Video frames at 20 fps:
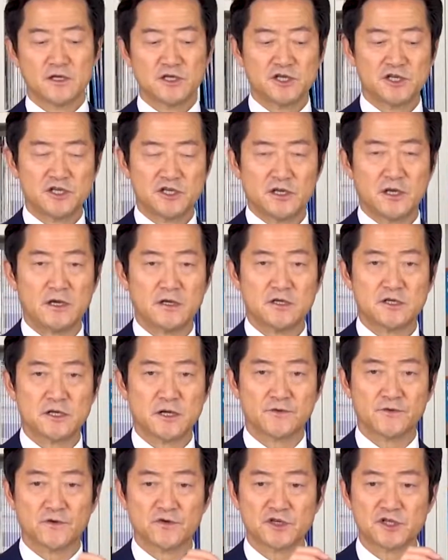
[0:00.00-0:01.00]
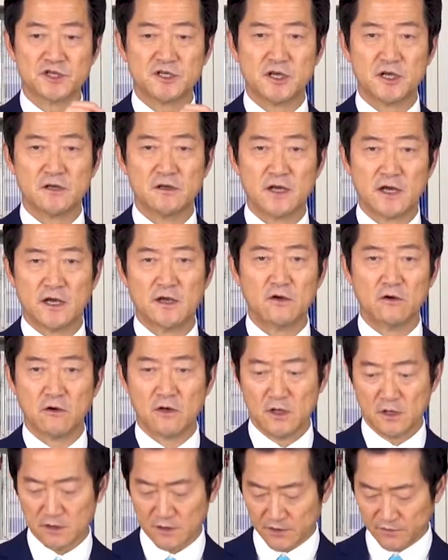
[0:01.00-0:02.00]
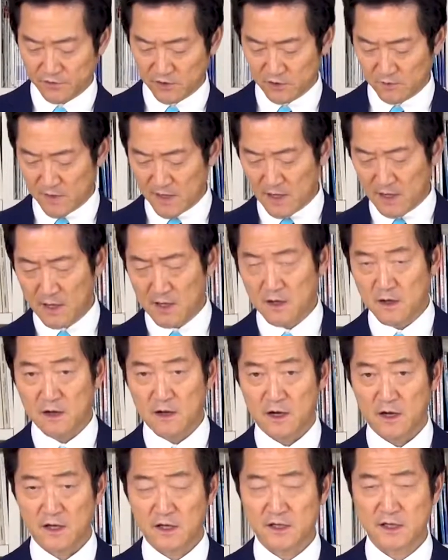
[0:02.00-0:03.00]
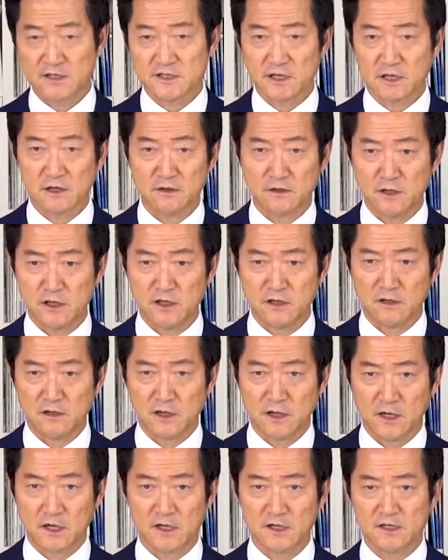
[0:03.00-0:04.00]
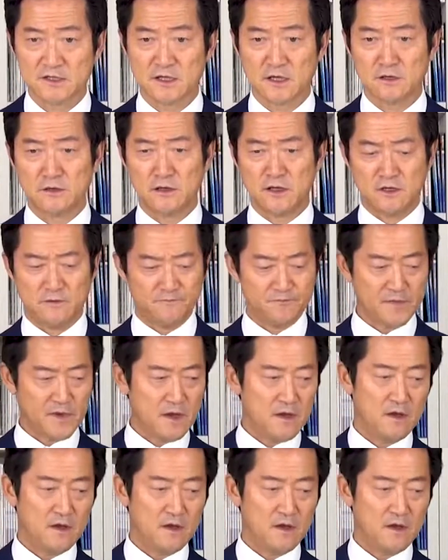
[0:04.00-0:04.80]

支援者と支援内容例えば原田さんに原田さんに、